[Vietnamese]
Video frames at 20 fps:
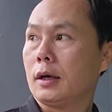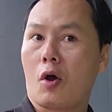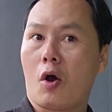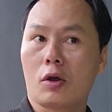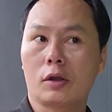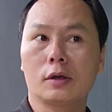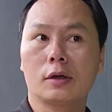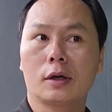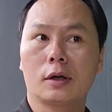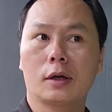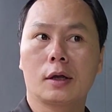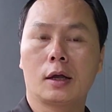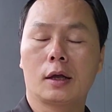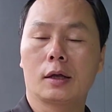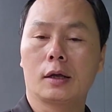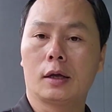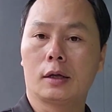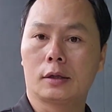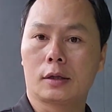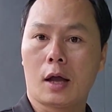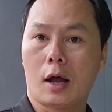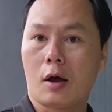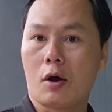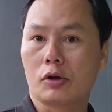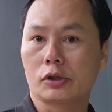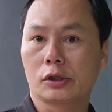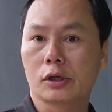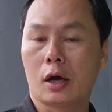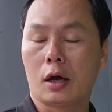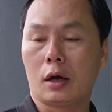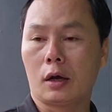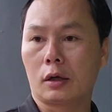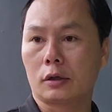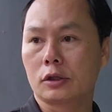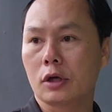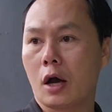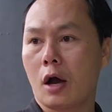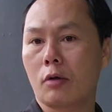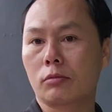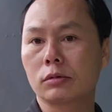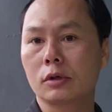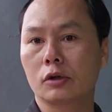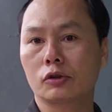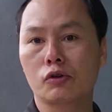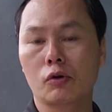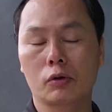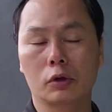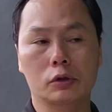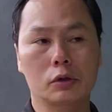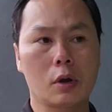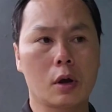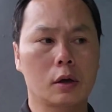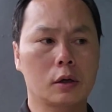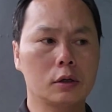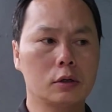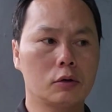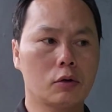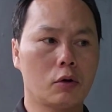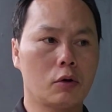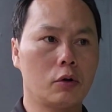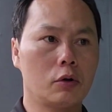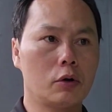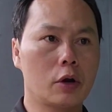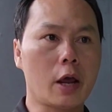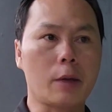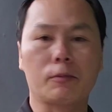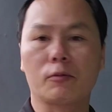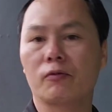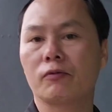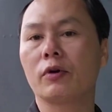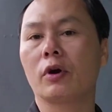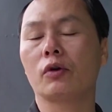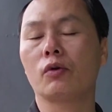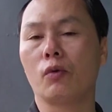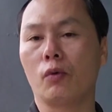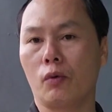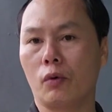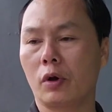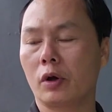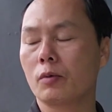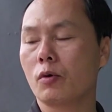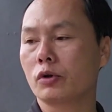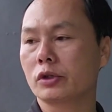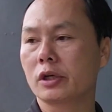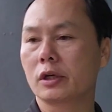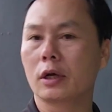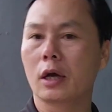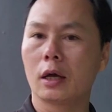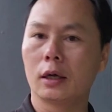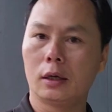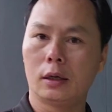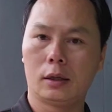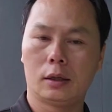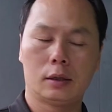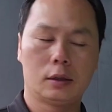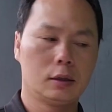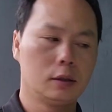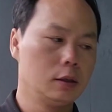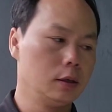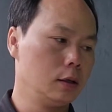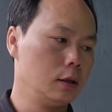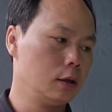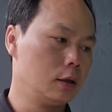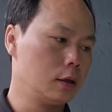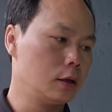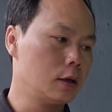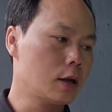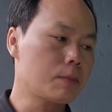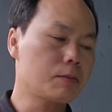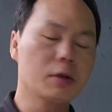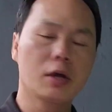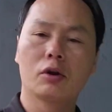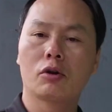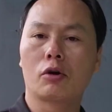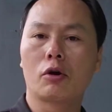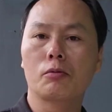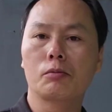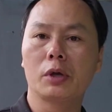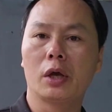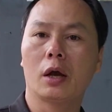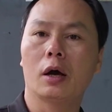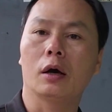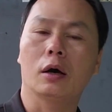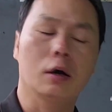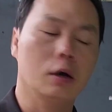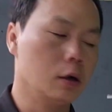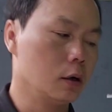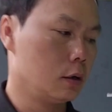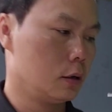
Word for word: có những ờ, thợ họ chờ chờ ống chôn vào tường ý, nó đẹp nó vừa đủ với bộ sen cây ý, thì khi lắp lên nó không bị hở